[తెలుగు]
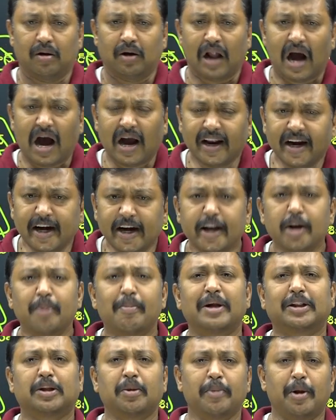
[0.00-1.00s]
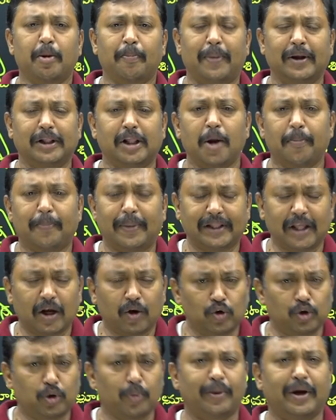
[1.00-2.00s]
నాలుగింటిని మాత్రం మీరు పదే పదే
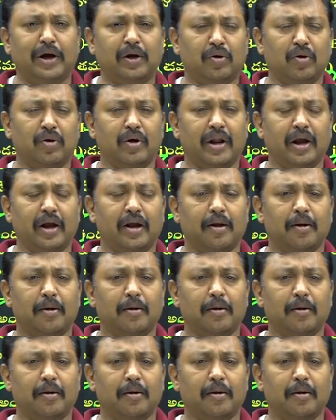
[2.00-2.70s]
గుర్తుపెట్టుకోండి